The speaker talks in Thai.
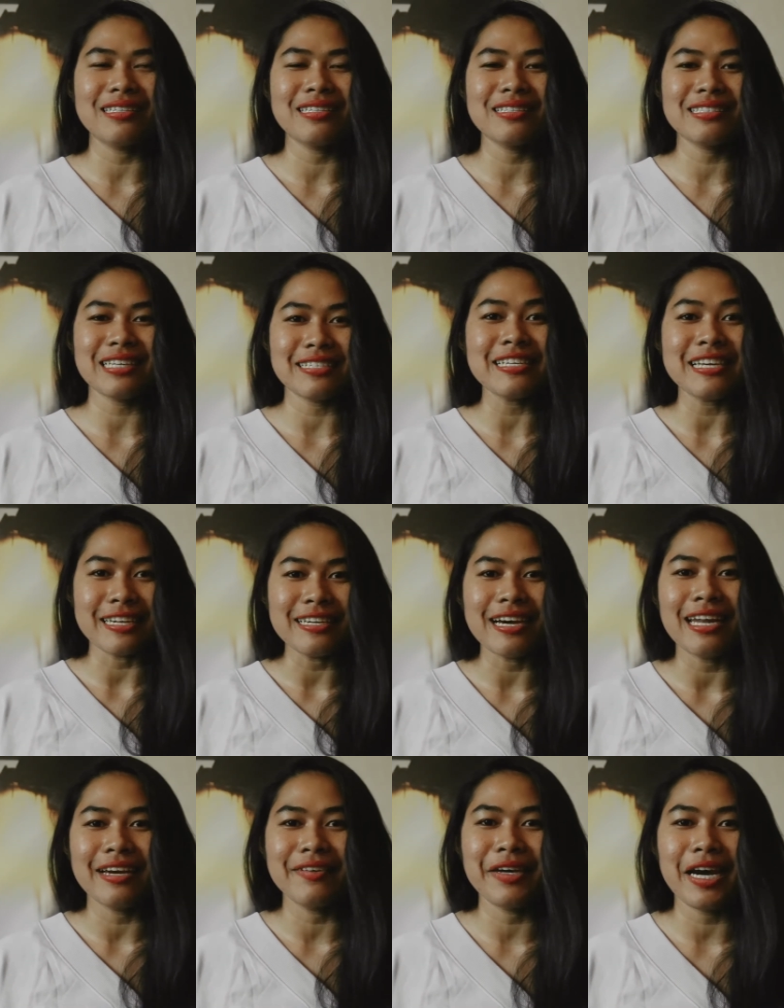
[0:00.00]
จะสี่เดือ
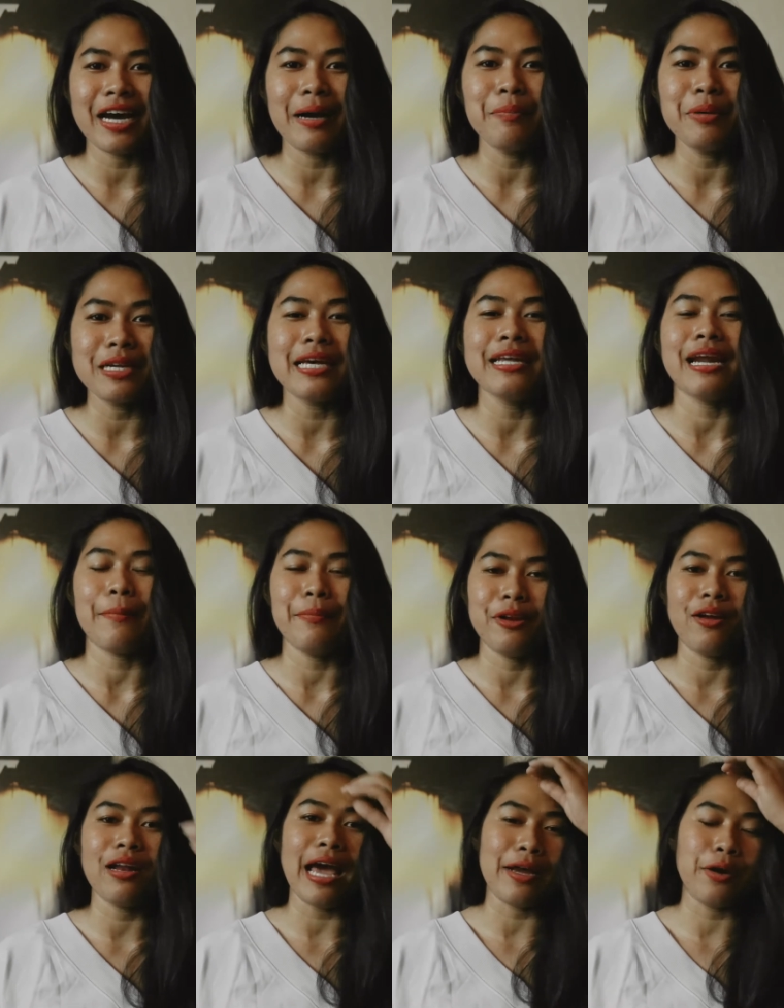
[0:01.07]
นแล้วนะคะเพิ่งได้รับ
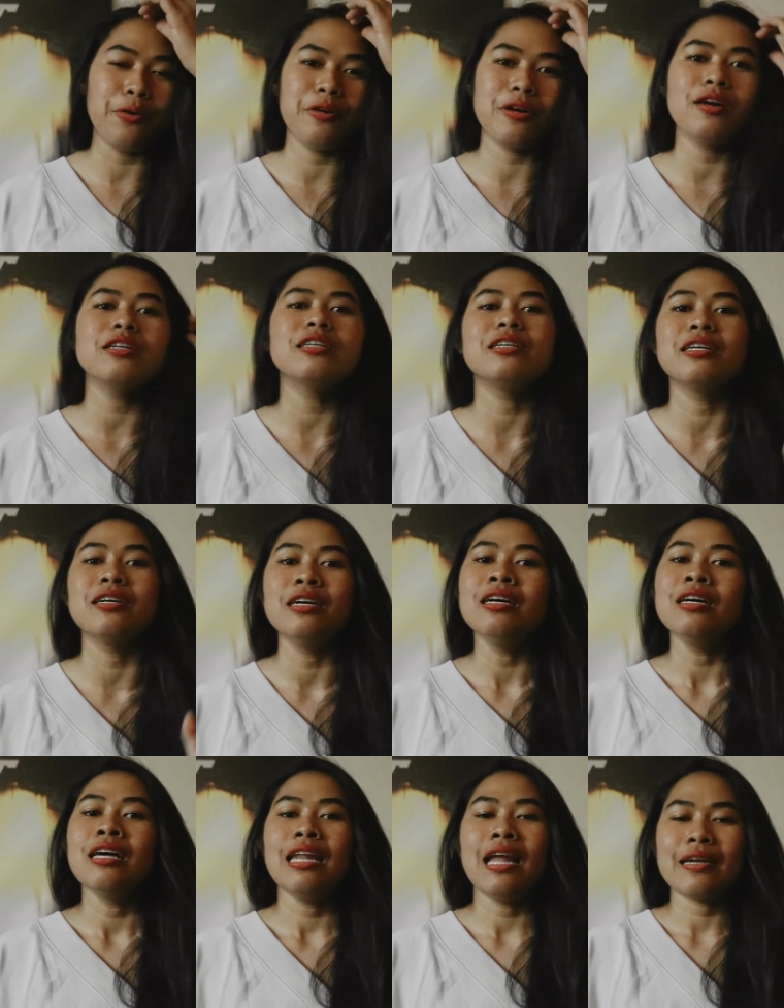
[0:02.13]
เนาะหลายคนก็คือ
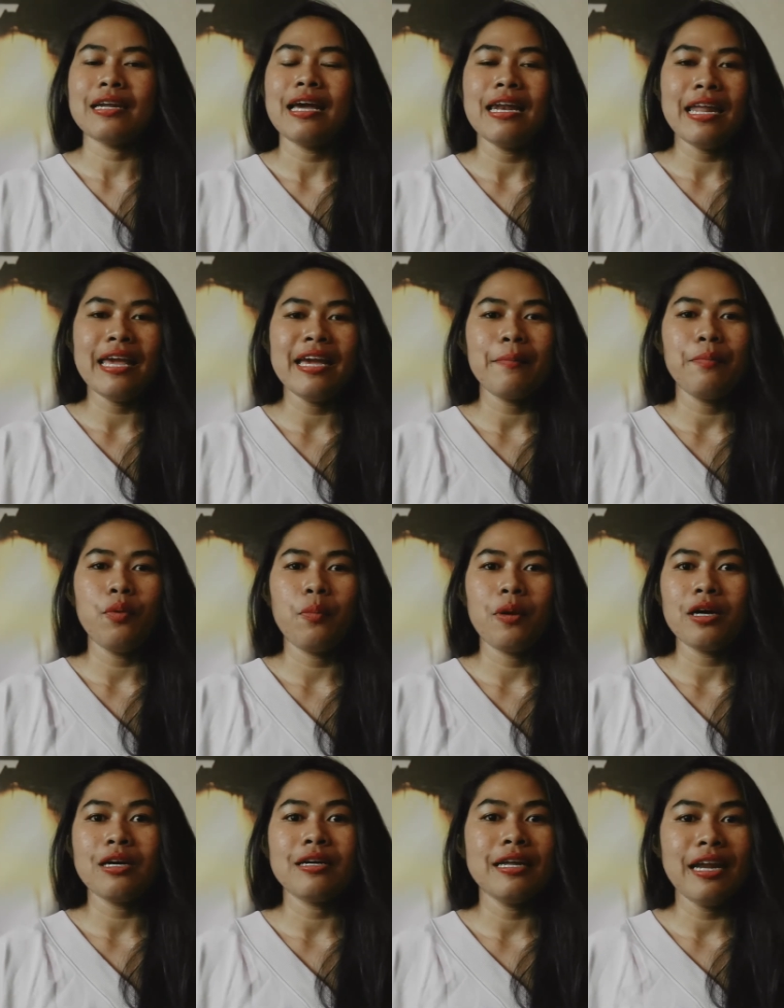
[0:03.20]
หลังได้เลขปุ๊บก็
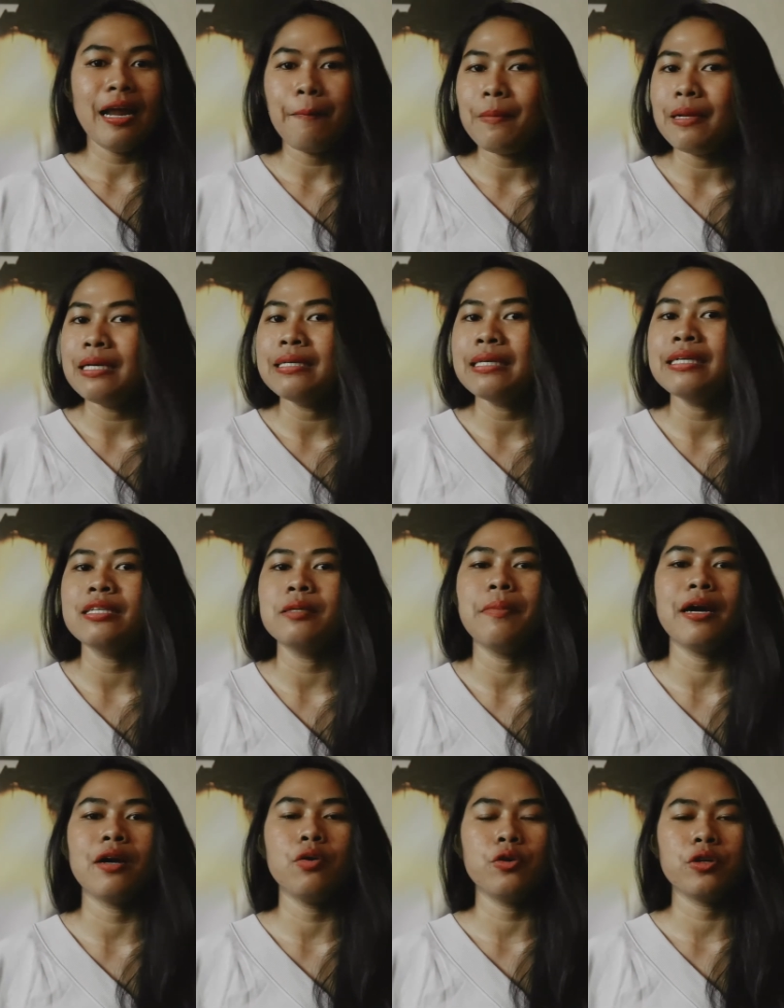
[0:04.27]
คือได้รับเลย หรือ
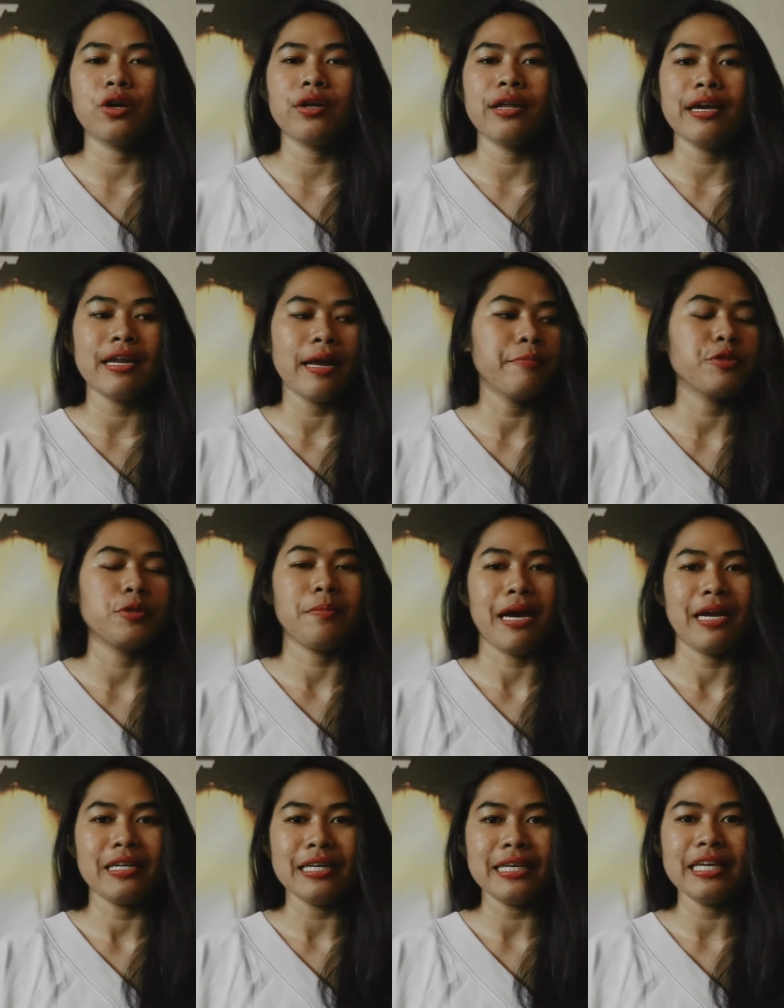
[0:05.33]
บางคนก็ได้รับจดห
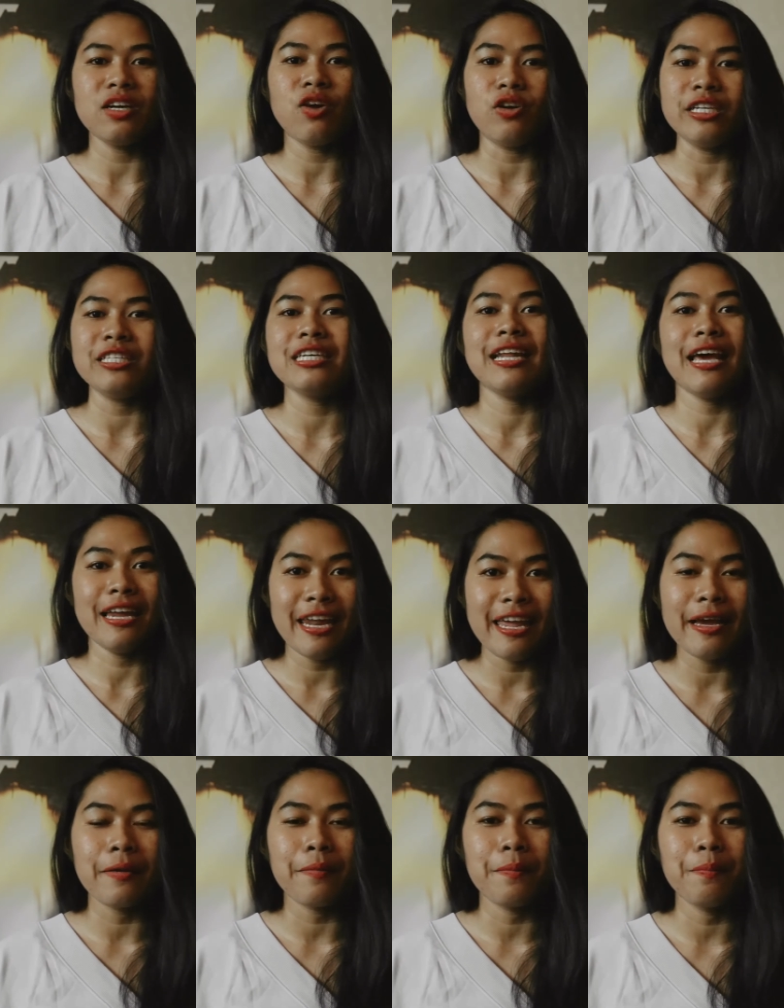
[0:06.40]
มายนี้ก่อนที่จะได้เล
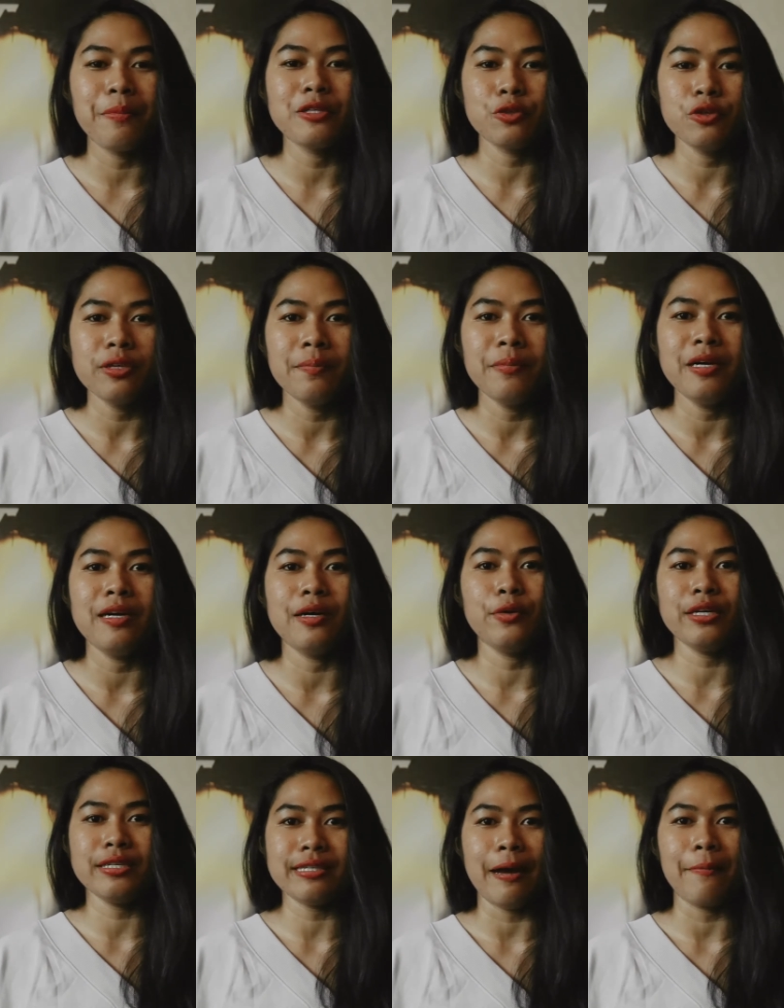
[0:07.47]
ขพชุนนัมเบอร์
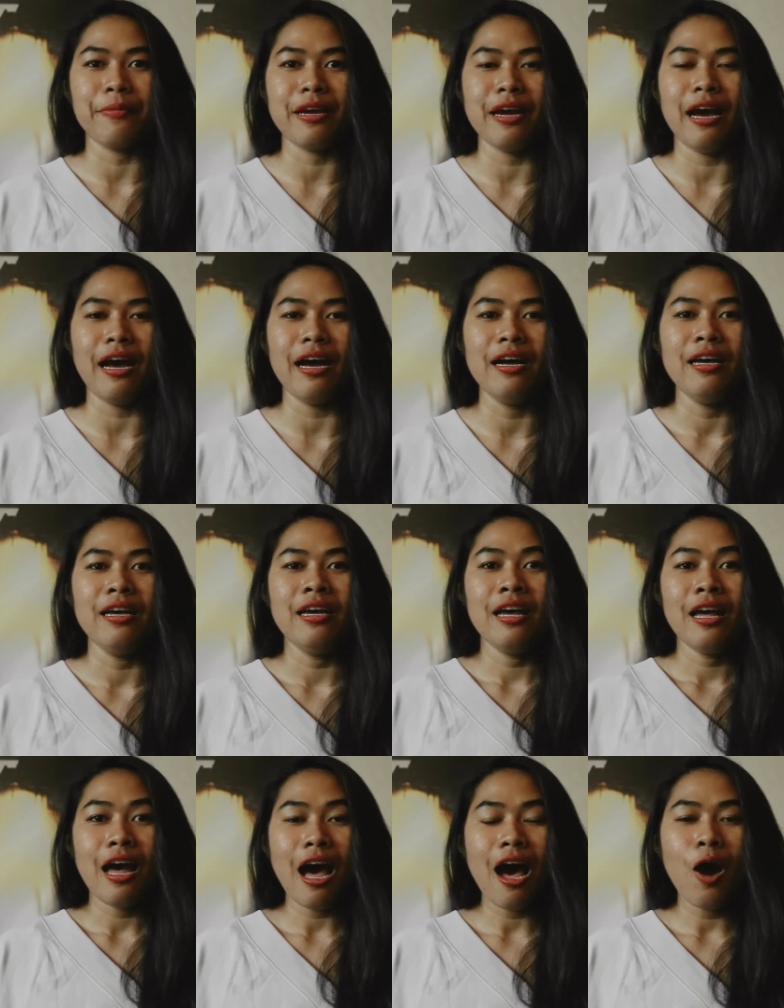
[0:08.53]
ด้วยซ้ำนะคะ
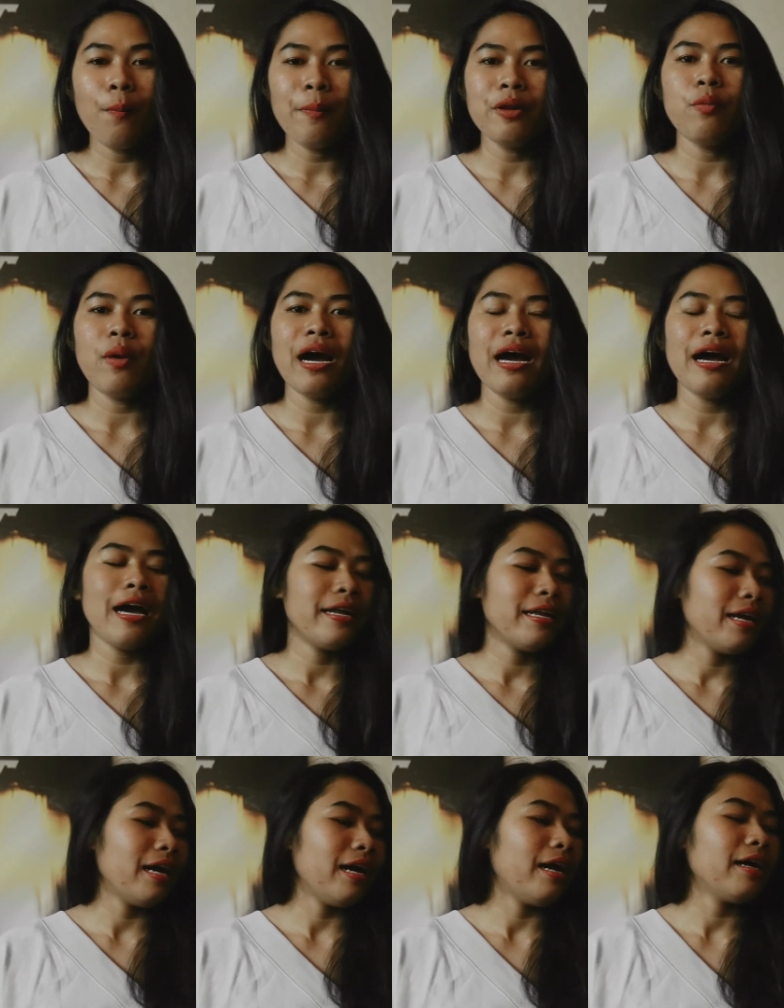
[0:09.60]
เอาเป็นว่า
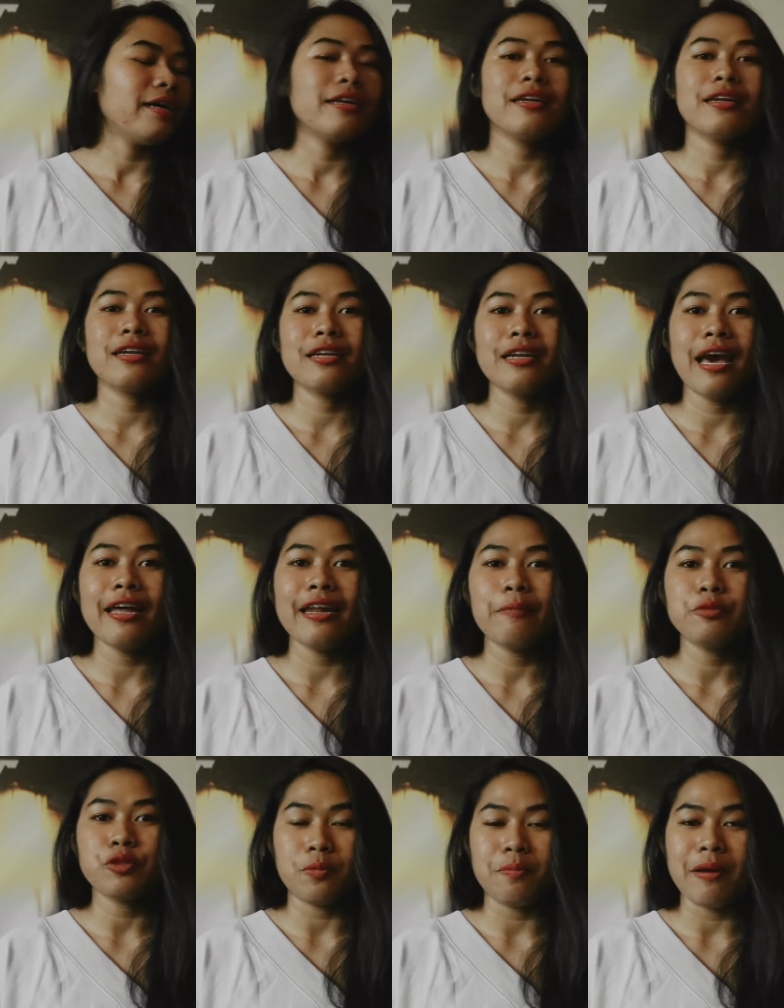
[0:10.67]
นะคะ ได้รับ
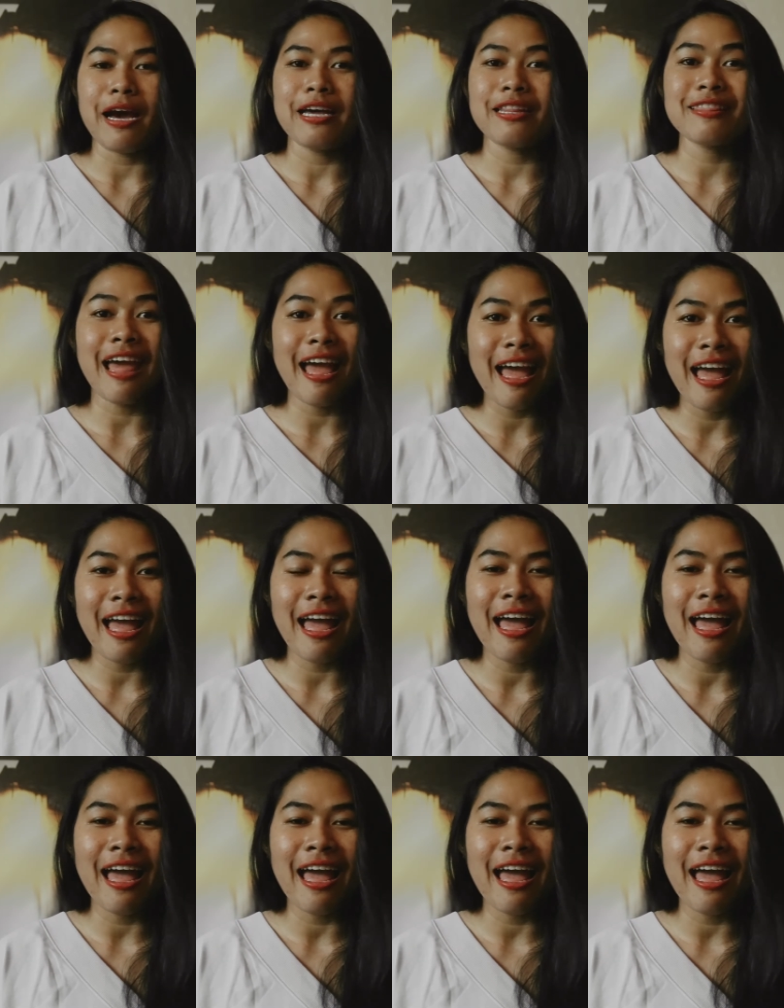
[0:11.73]
จดหมาย แต่